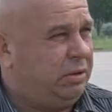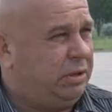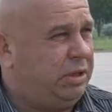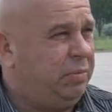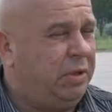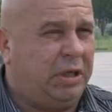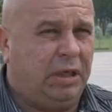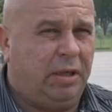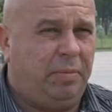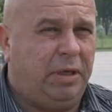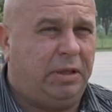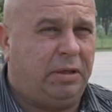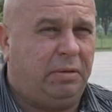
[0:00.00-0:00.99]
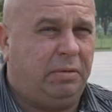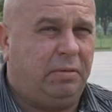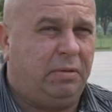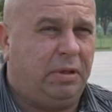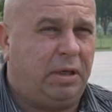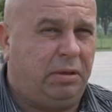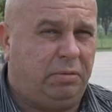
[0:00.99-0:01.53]
7 э, километров,
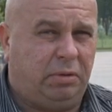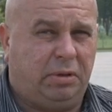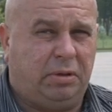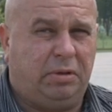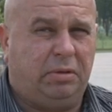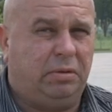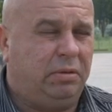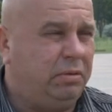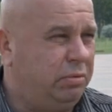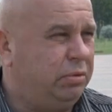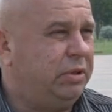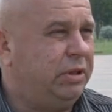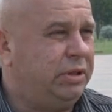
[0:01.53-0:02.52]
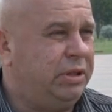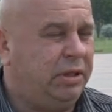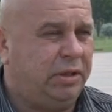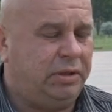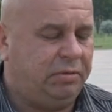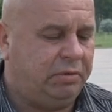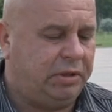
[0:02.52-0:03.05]
на которых нужно
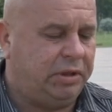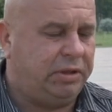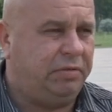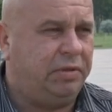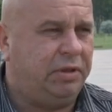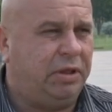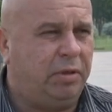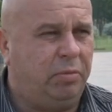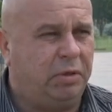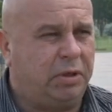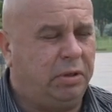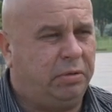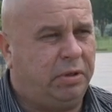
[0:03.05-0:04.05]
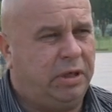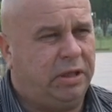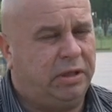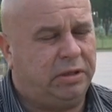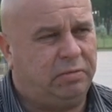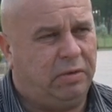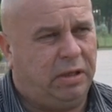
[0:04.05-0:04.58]
сделать вот эти виды работ, которые я
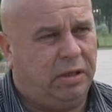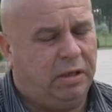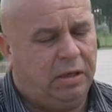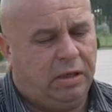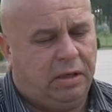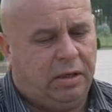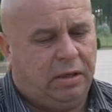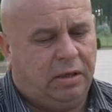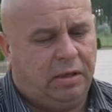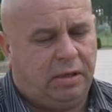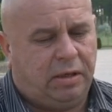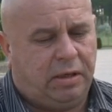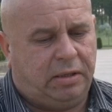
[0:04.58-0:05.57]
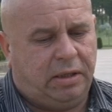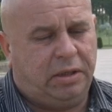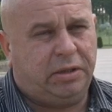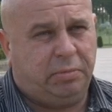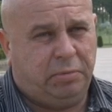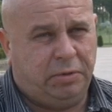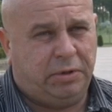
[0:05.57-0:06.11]
назвал. А
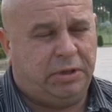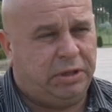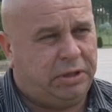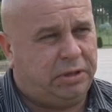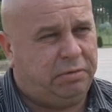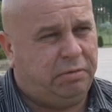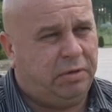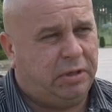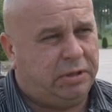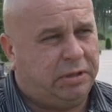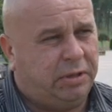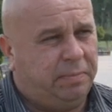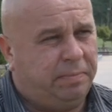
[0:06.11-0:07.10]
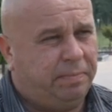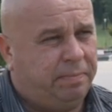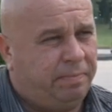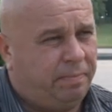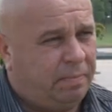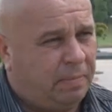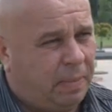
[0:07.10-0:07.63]
дальше будет сеть развиваться.
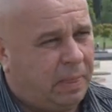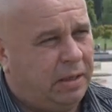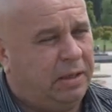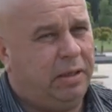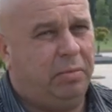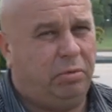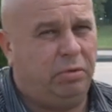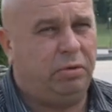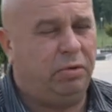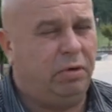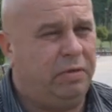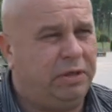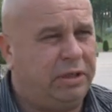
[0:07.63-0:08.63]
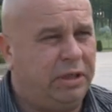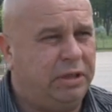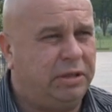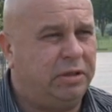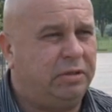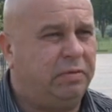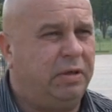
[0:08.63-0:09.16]
И будет новое
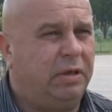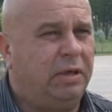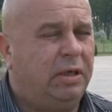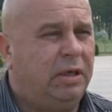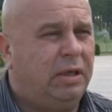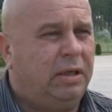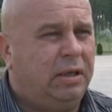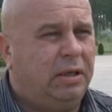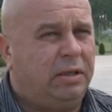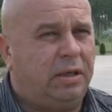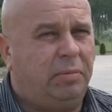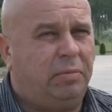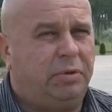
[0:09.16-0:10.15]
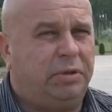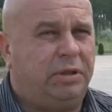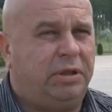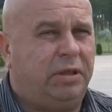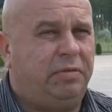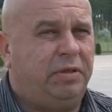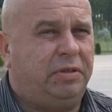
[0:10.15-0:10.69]
строительство. Там уже,
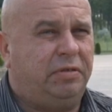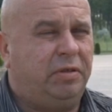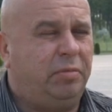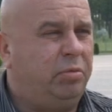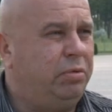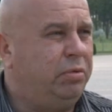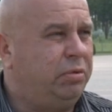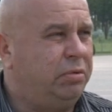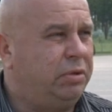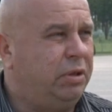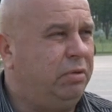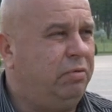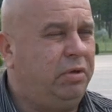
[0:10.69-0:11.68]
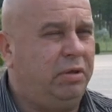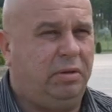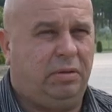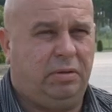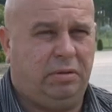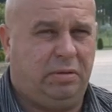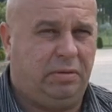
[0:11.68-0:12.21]
соответственно, будет установлен
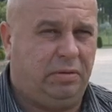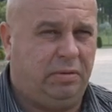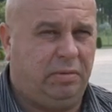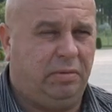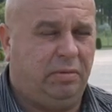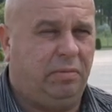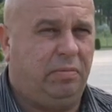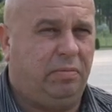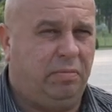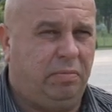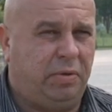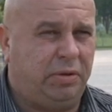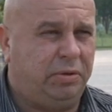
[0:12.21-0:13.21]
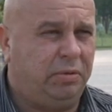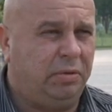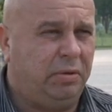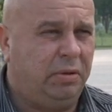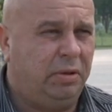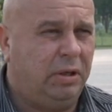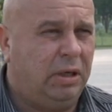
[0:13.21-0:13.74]
э, бордюр,
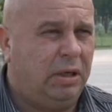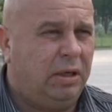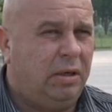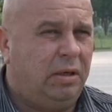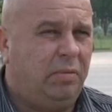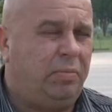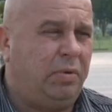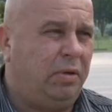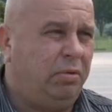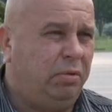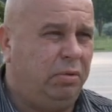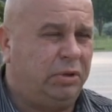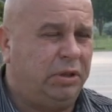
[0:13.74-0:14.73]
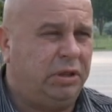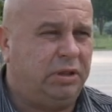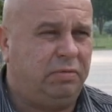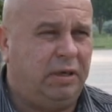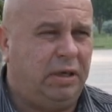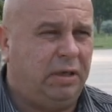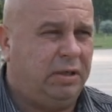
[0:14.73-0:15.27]
упал уложен
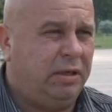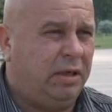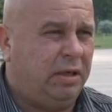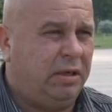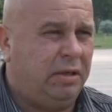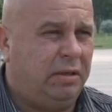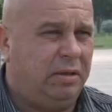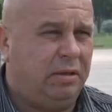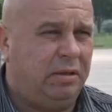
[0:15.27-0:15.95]
асфальт на